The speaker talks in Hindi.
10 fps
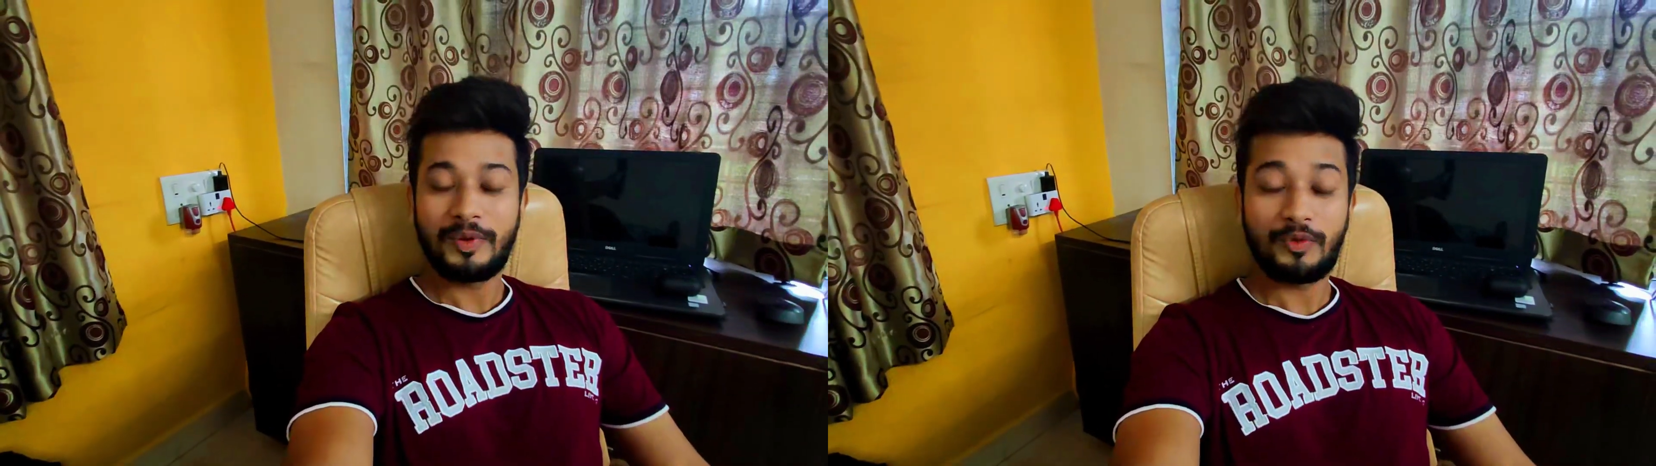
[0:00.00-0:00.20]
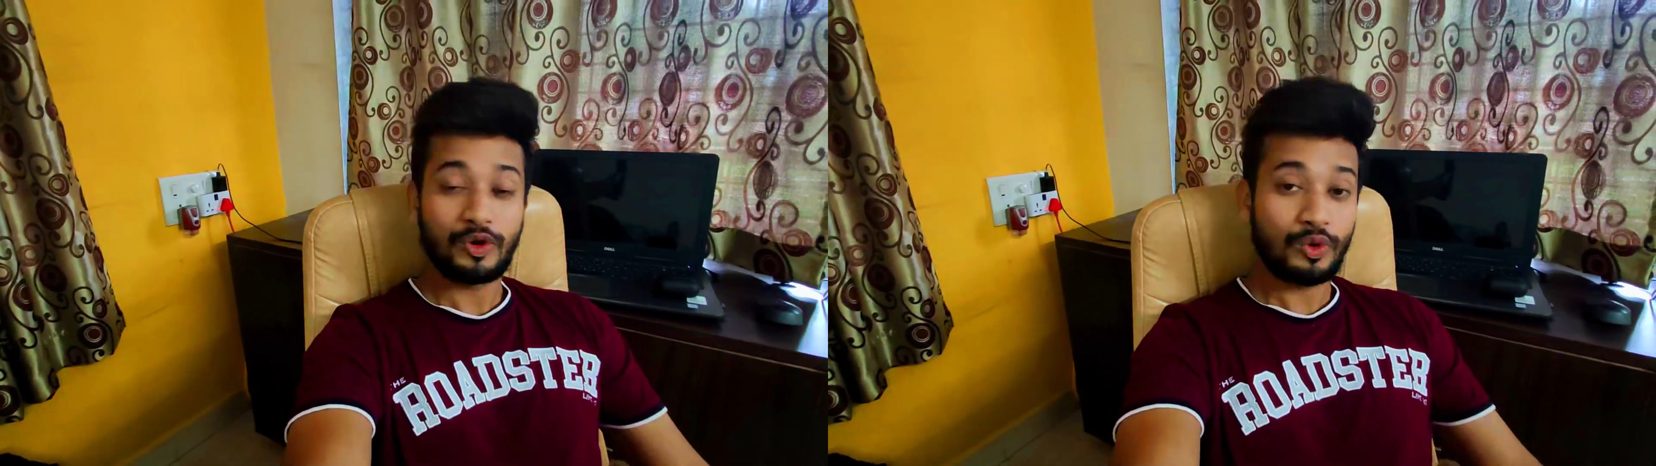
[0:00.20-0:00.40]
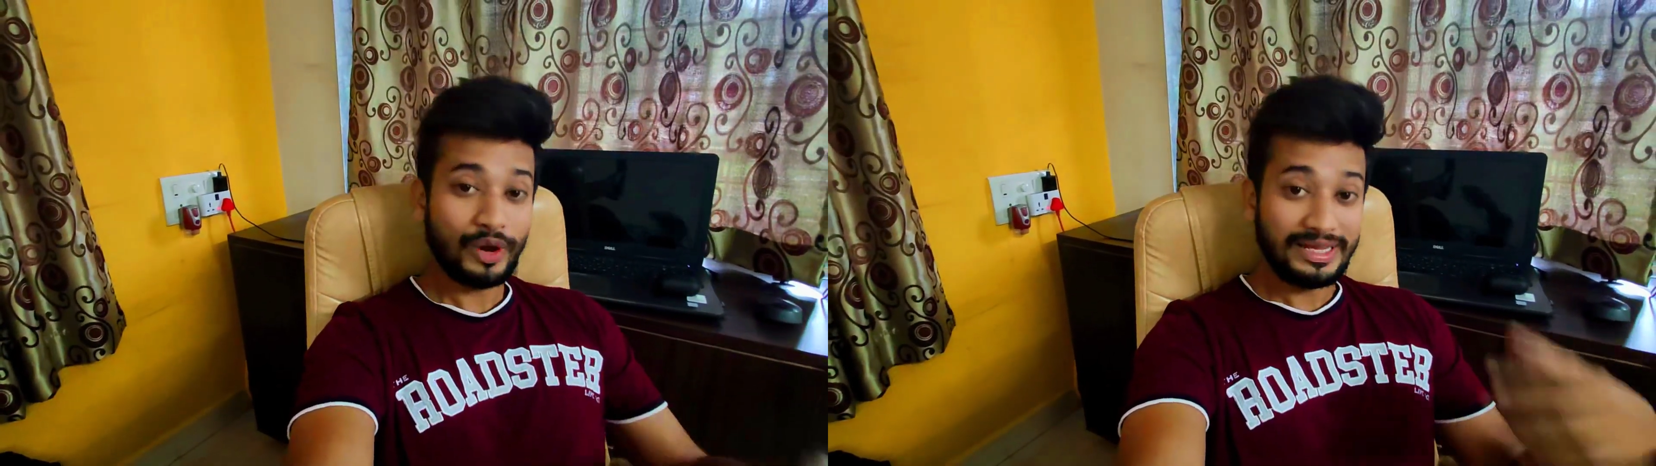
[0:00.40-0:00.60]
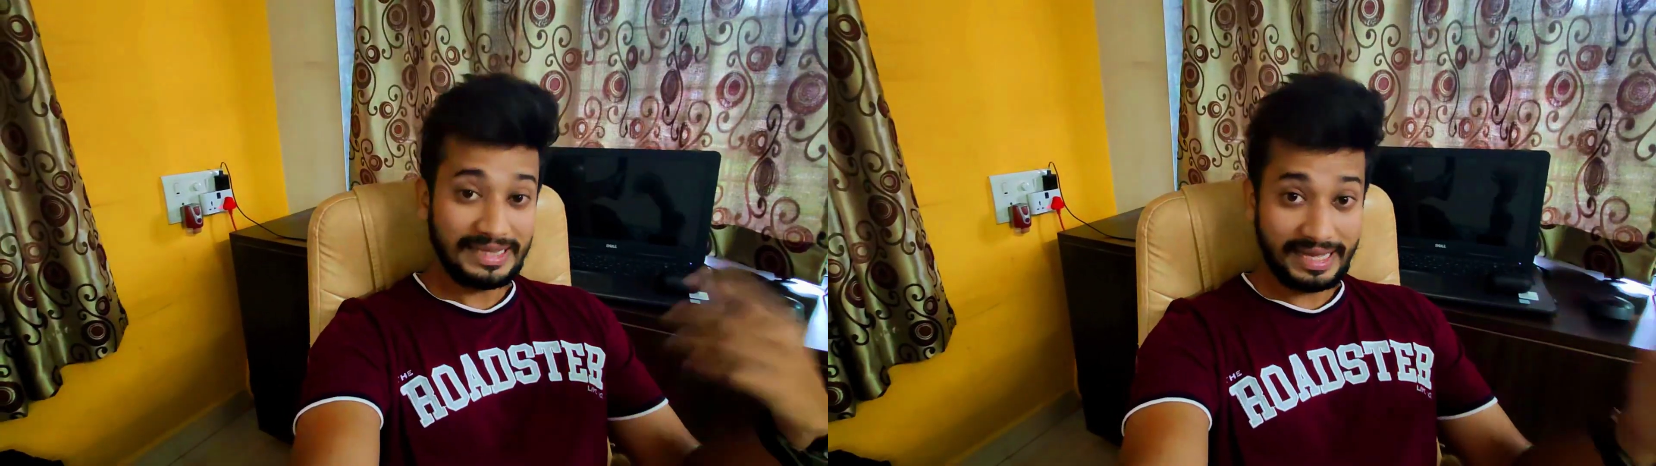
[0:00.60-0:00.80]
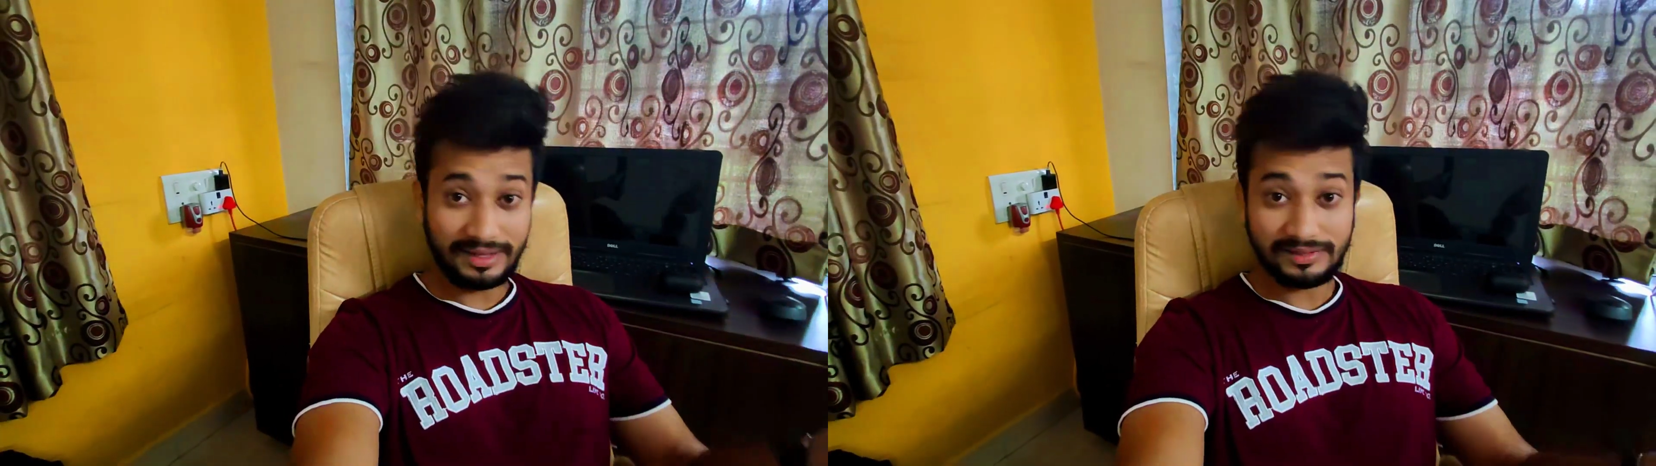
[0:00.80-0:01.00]
बिफोर गोइंग
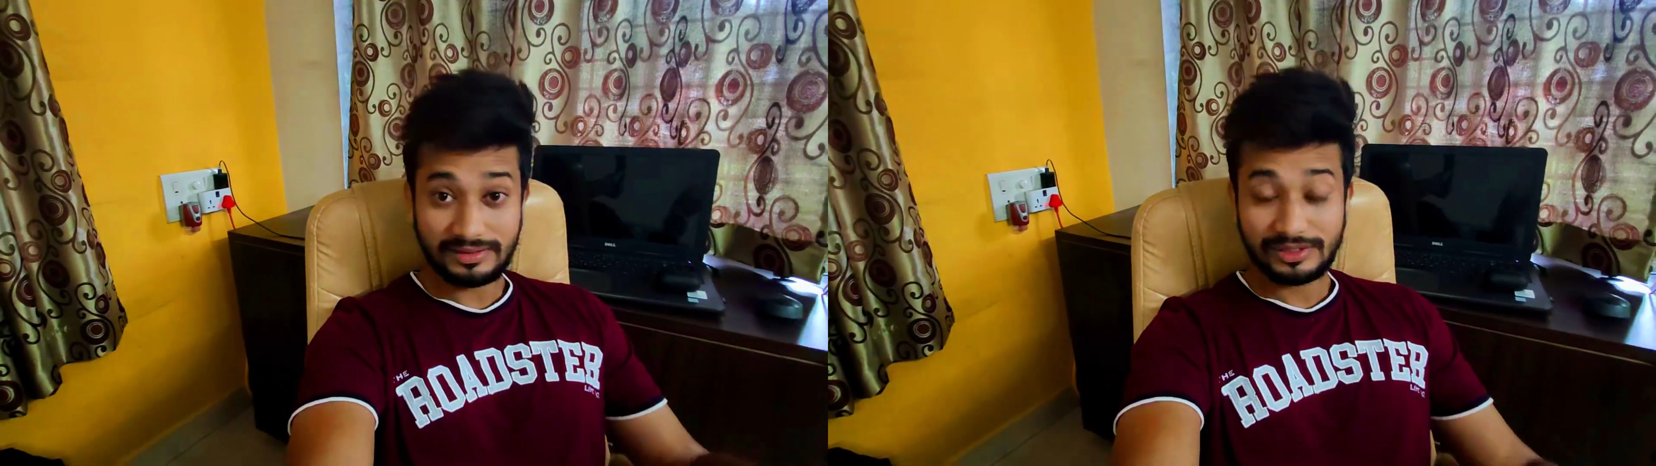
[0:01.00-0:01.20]
देयर